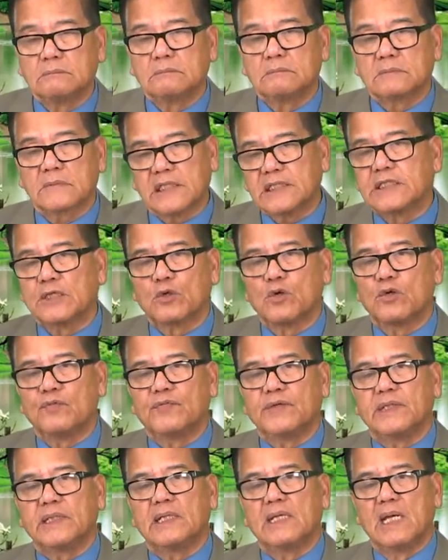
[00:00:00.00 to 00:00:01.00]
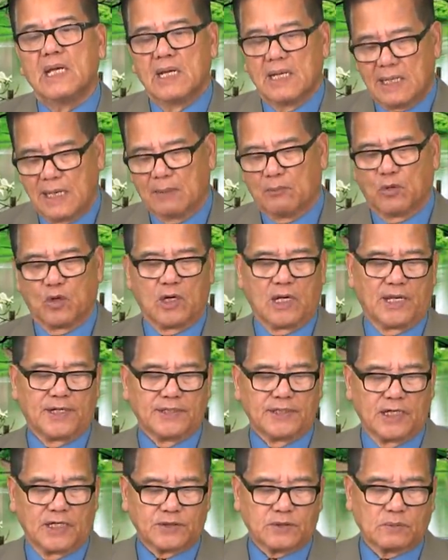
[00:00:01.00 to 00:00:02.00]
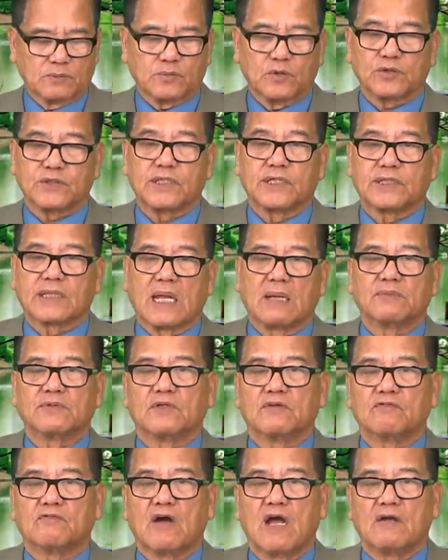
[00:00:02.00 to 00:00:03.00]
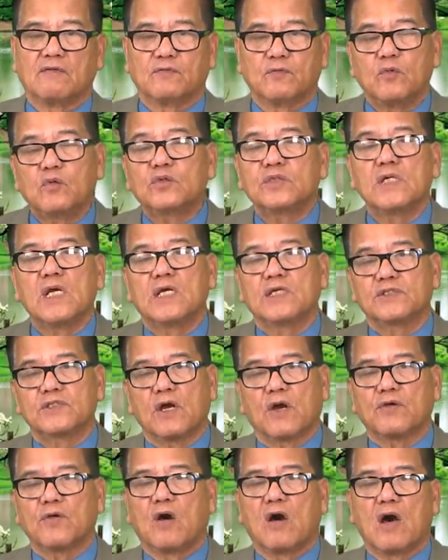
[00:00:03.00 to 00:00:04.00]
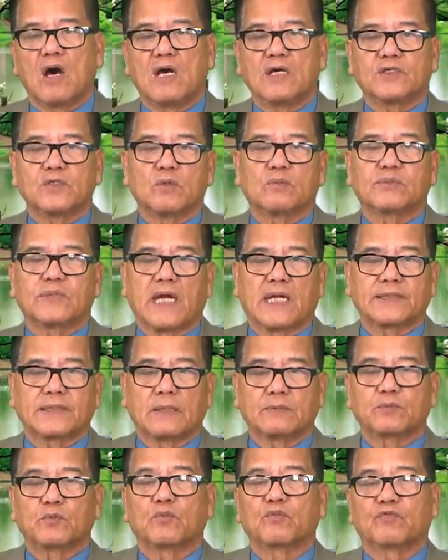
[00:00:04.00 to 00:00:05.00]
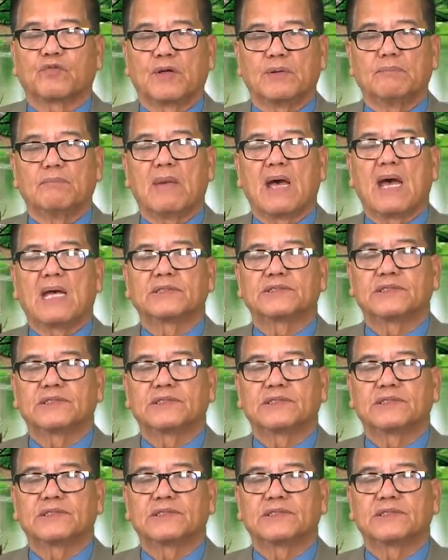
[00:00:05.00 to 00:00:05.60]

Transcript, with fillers: Kính thưa quý vị, là một lần nữa chúng tôi xin tạm dừng vài phút, sau đó chúng ta tiếp tục phần 3.